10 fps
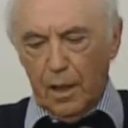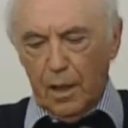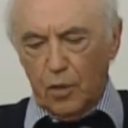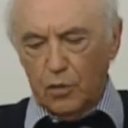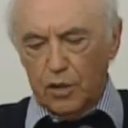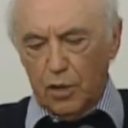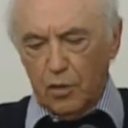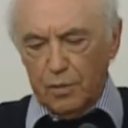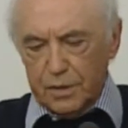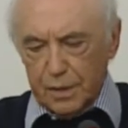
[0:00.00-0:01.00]
così
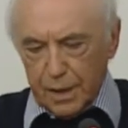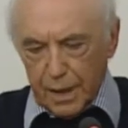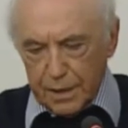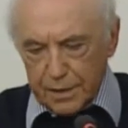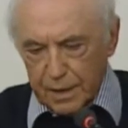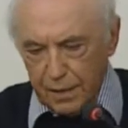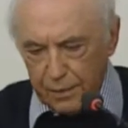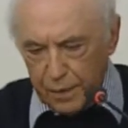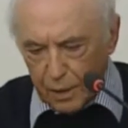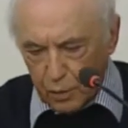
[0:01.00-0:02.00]
come si
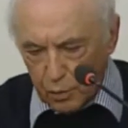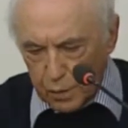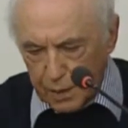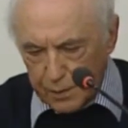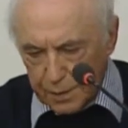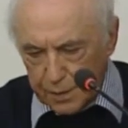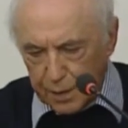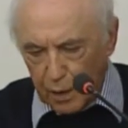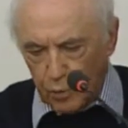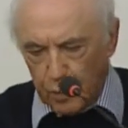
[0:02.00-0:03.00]
realizzavano allora le
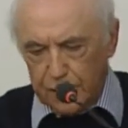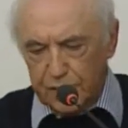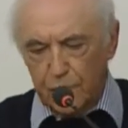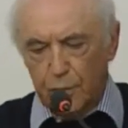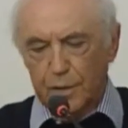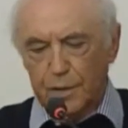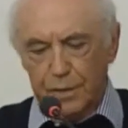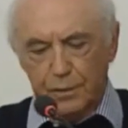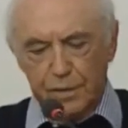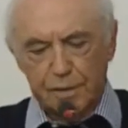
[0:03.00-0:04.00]
inaugurazioni
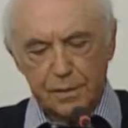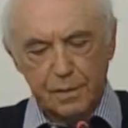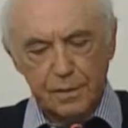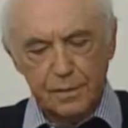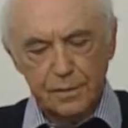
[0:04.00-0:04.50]
di questo,